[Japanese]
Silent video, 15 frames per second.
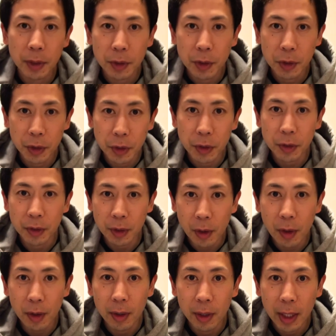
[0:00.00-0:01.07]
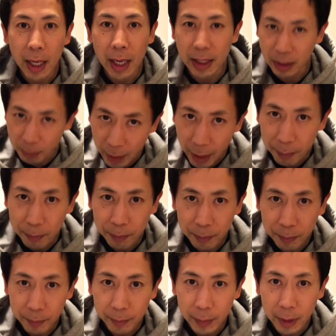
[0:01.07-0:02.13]
週の初め
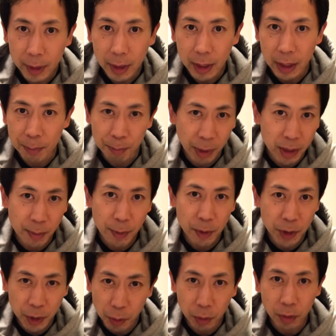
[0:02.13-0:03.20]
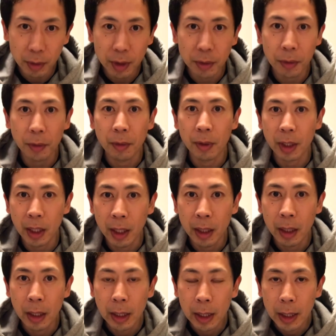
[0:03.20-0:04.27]
一発目の仕事っていうところでね
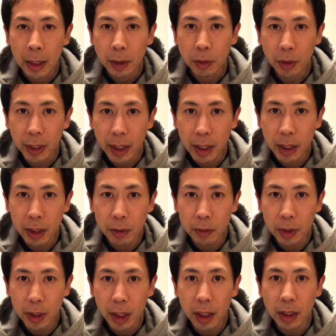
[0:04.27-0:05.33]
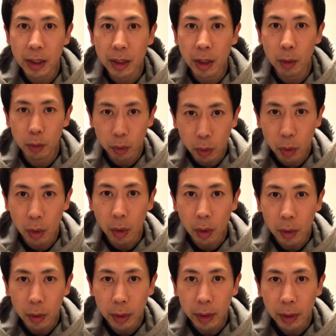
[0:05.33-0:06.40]
ちょっと気抜いたりしてると
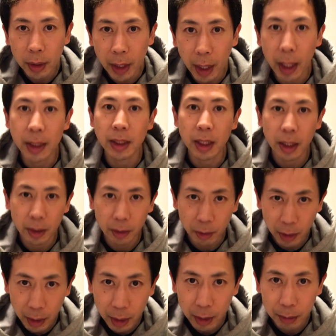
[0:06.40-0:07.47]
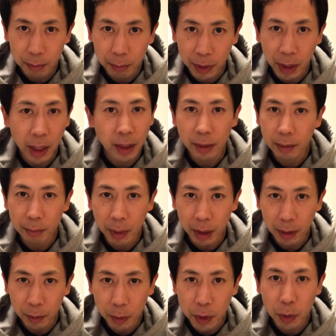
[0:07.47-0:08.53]
怪我したりとかね、まあ、
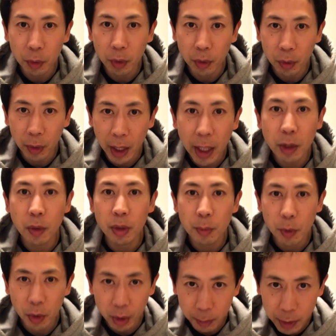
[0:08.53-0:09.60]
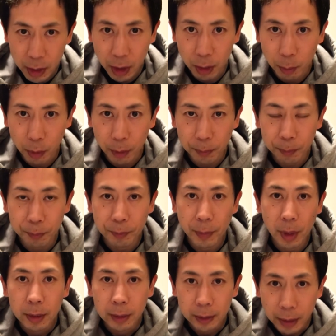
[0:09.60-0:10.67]
まあお仕事の内容にもよりますけども
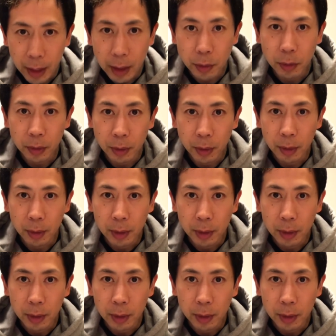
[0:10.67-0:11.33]
ねちょっと